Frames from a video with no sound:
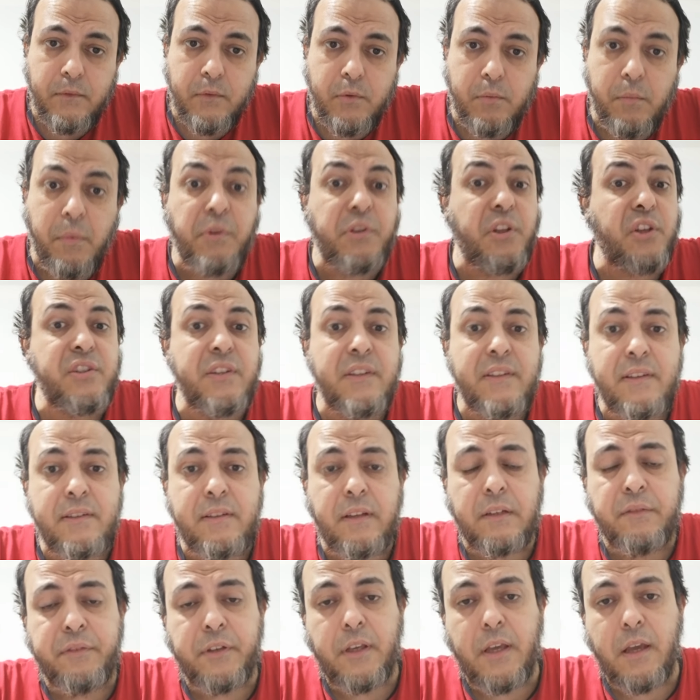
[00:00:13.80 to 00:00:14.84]
ما بيقدرش ينزل
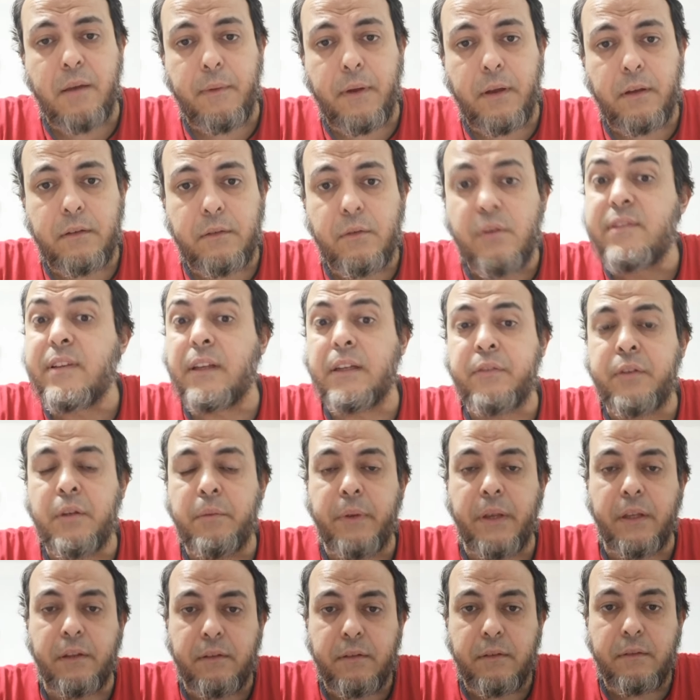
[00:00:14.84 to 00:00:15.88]
يصلي في الجامع ويصلي في
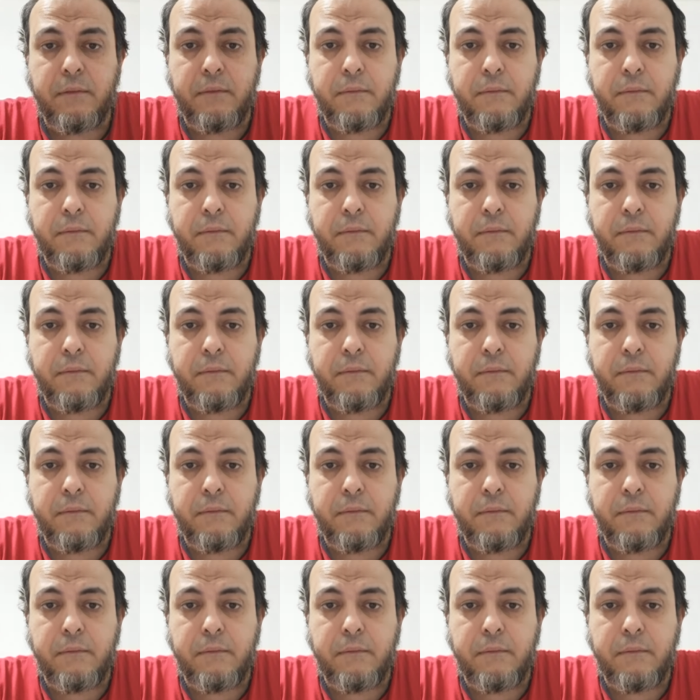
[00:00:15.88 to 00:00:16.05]
البيت